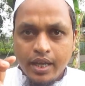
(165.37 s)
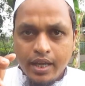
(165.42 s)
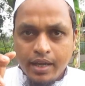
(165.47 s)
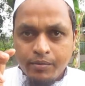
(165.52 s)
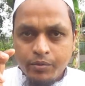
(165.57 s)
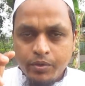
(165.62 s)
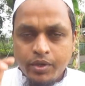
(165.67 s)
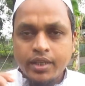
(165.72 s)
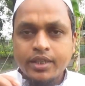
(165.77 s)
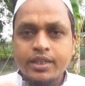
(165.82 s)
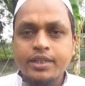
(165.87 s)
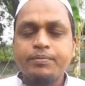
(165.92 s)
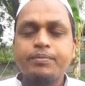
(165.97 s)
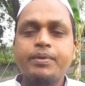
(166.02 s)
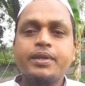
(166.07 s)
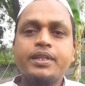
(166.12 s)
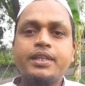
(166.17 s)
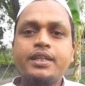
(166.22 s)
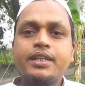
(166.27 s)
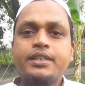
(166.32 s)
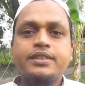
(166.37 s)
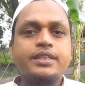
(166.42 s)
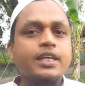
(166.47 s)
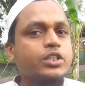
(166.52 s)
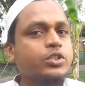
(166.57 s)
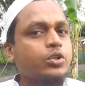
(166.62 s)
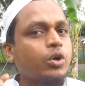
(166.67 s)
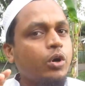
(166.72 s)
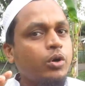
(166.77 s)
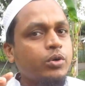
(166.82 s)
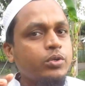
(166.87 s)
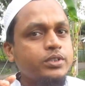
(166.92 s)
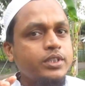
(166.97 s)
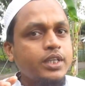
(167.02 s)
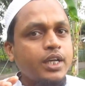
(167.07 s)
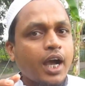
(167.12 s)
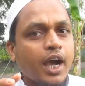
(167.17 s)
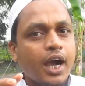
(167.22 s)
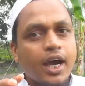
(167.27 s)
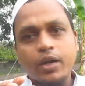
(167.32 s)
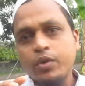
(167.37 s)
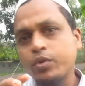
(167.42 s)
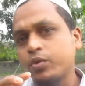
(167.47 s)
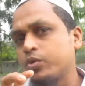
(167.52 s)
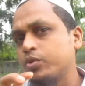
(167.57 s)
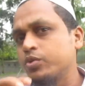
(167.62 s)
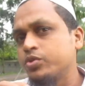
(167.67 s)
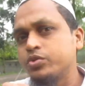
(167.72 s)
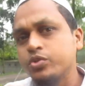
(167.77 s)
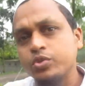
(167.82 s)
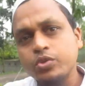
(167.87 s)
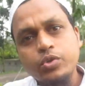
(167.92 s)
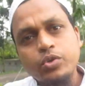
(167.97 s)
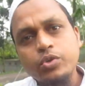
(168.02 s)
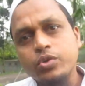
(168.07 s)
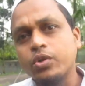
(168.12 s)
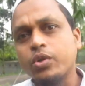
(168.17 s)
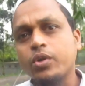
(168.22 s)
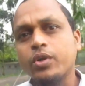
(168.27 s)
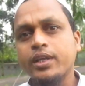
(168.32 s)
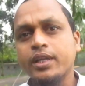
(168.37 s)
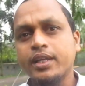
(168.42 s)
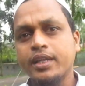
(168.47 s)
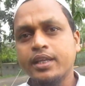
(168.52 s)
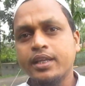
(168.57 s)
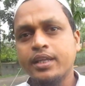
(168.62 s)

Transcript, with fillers: এমন একটি বেধি যা সহজে আরোগ্যযোগ্য নয়